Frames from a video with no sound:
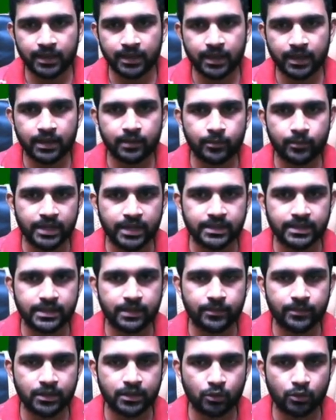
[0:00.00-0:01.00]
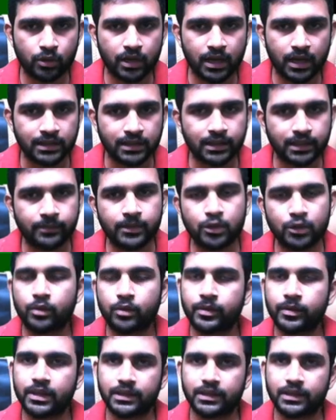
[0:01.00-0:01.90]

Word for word: अगर प्राइस यहाँ पर थोड़ा आता भी तो हमें